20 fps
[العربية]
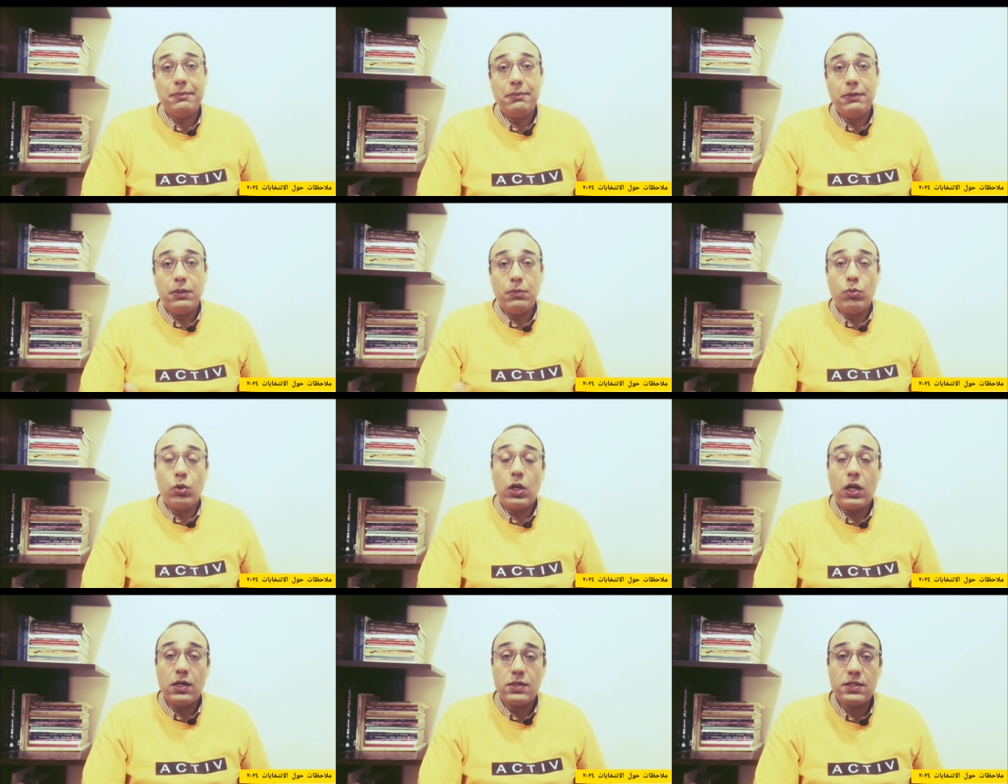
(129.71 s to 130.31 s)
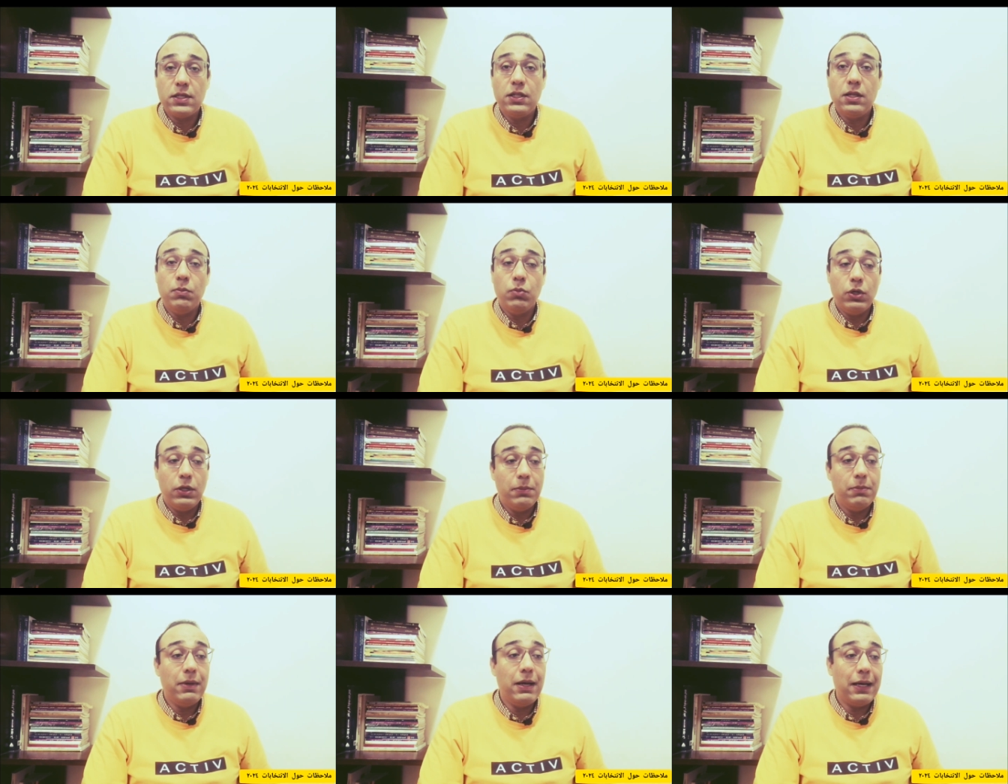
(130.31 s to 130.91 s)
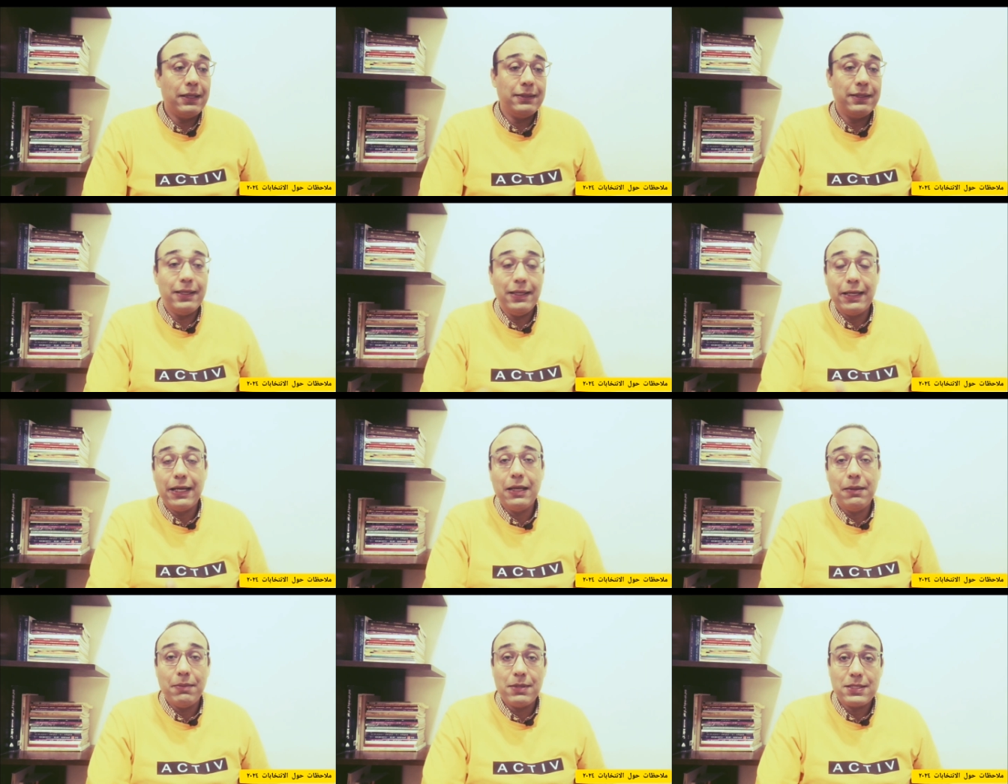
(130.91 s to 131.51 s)
من الملاحظات المهمه عند
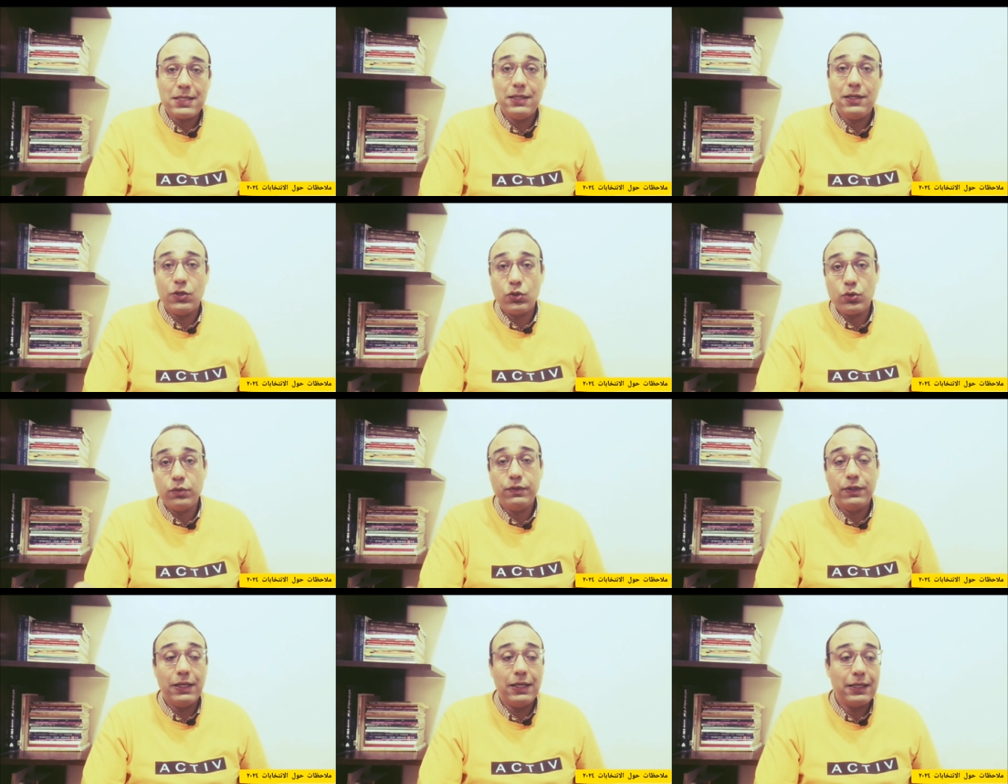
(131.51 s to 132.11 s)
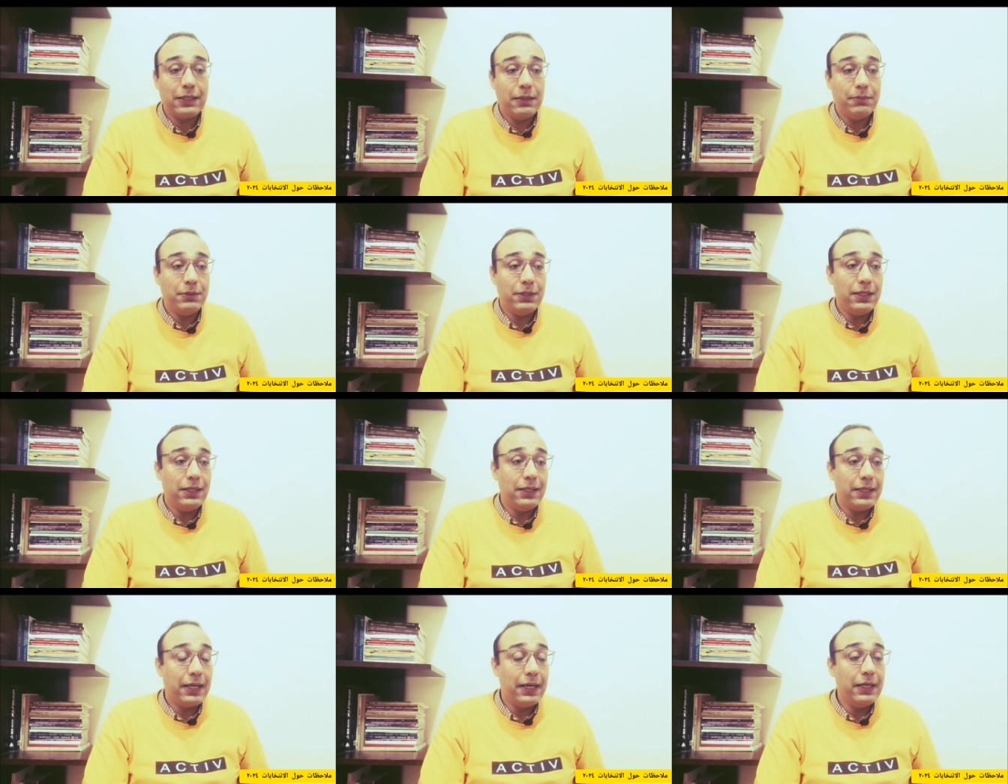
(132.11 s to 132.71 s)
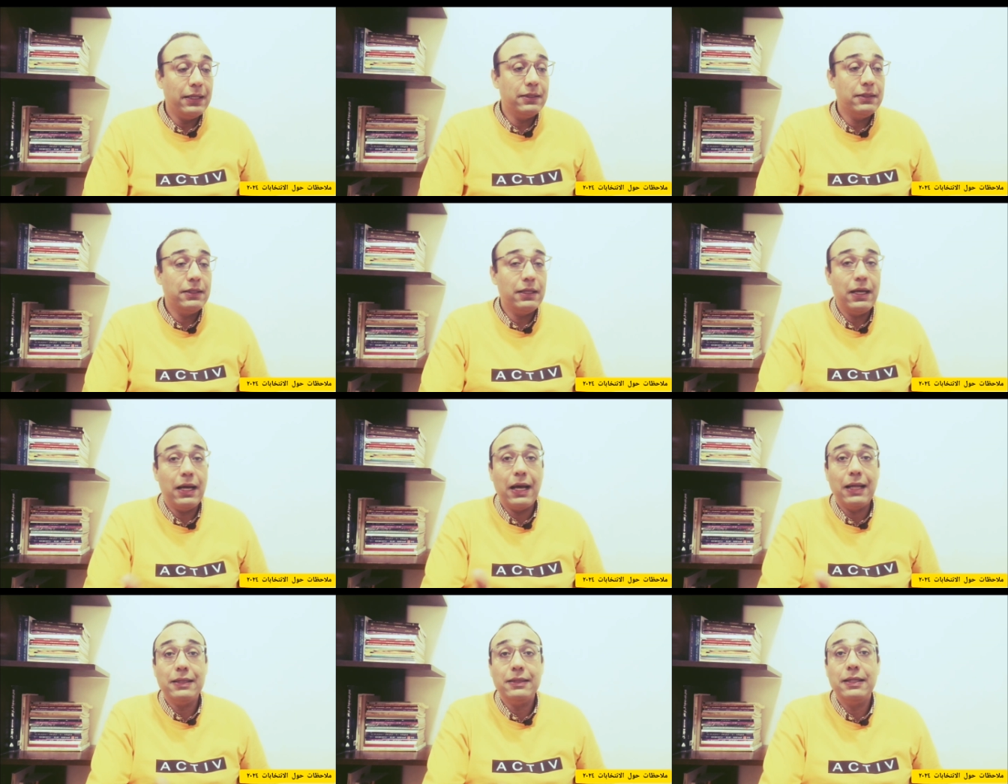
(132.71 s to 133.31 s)
اللجان مثلا وشفت لجنه من اللجان
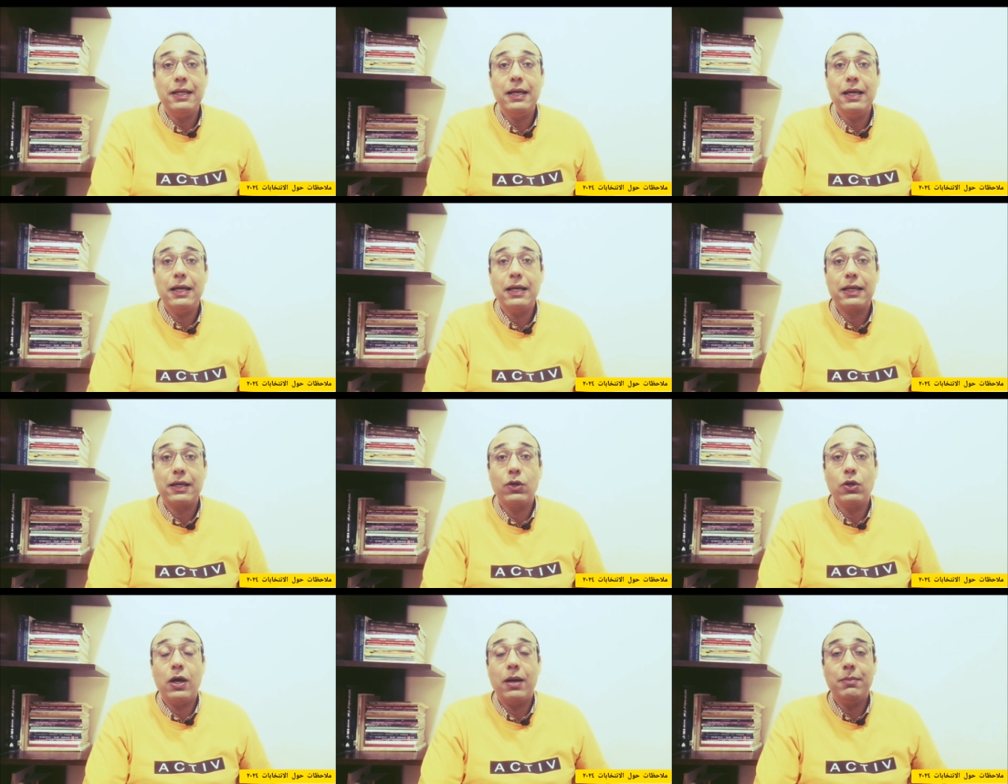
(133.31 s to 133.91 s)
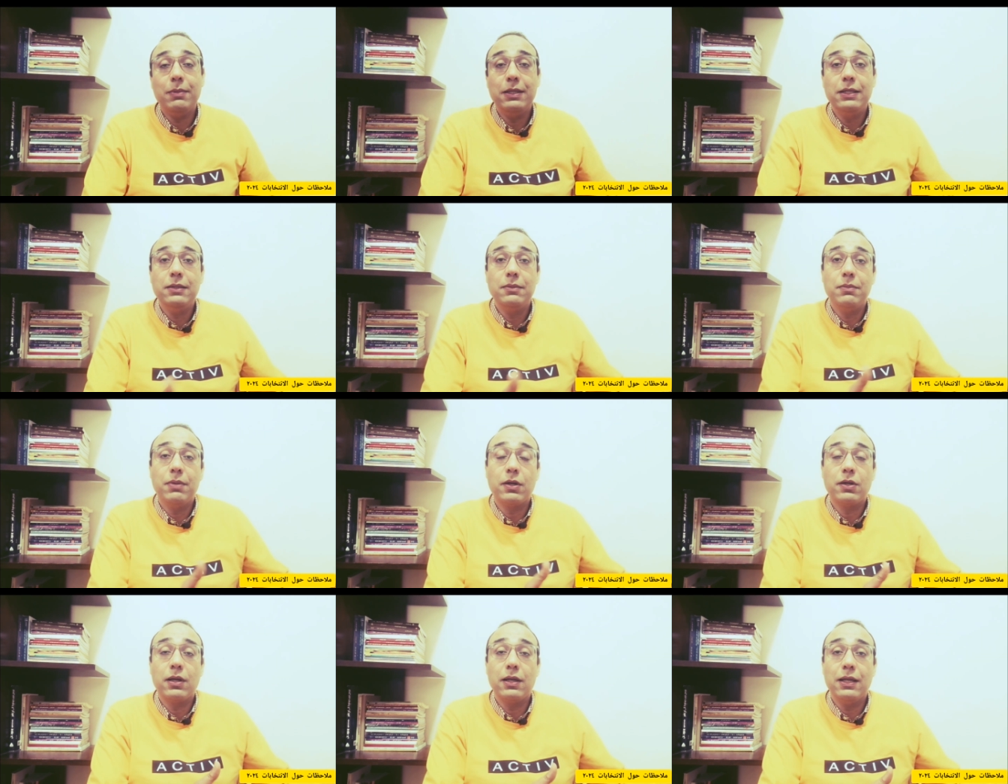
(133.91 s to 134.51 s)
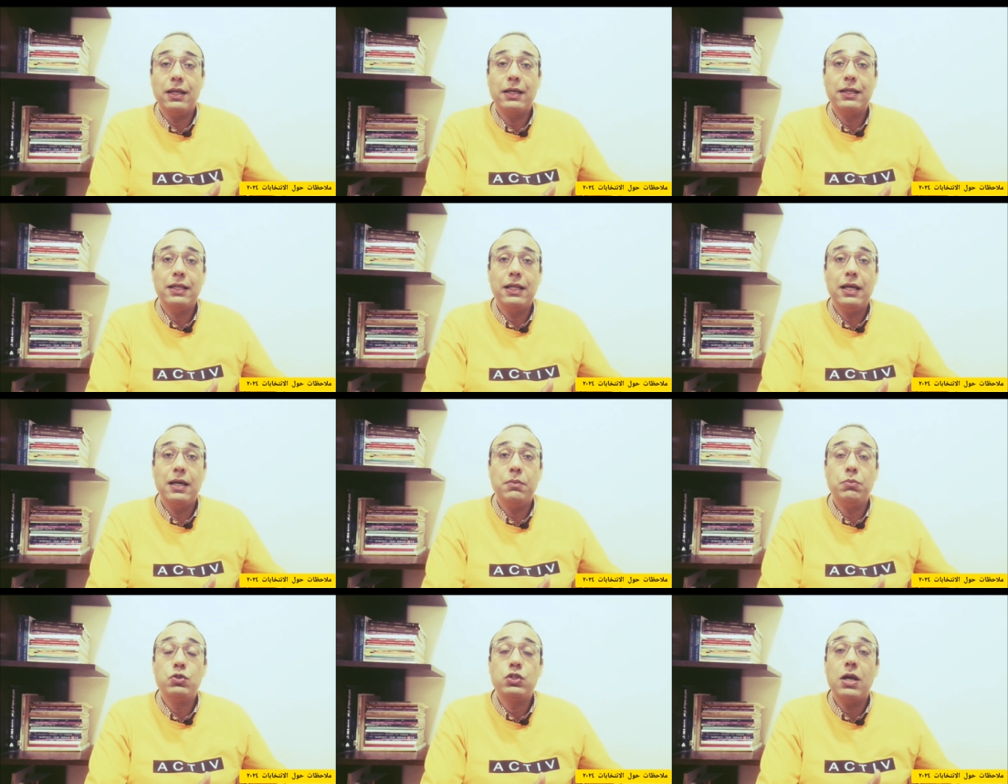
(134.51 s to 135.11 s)
عندها كانوا عاملين بره
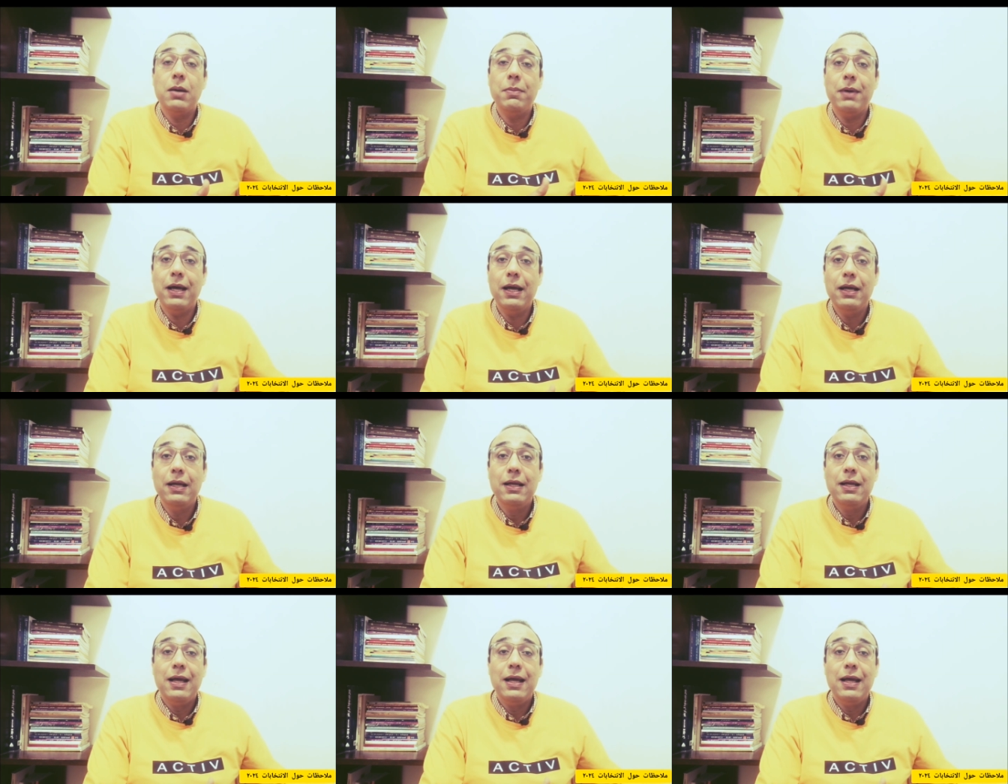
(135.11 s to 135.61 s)
اللجنه مسابقه